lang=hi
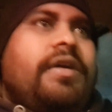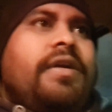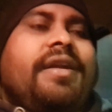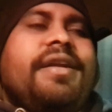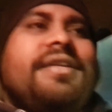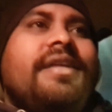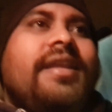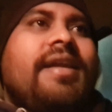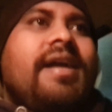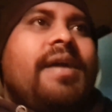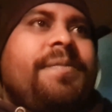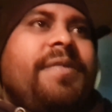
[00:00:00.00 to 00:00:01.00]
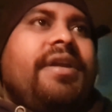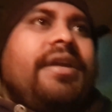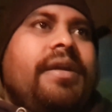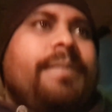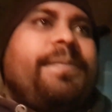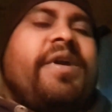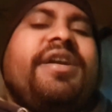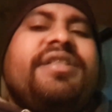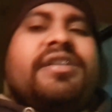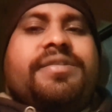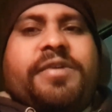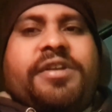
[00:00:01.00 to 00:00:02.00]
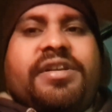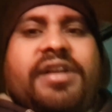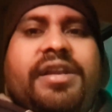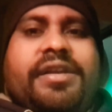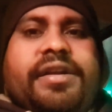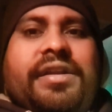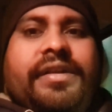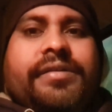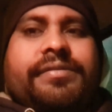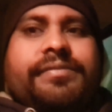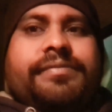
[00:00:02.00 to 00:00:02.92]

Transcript: और डीजल यहाँ पे पैंतीस पैसा लीटर है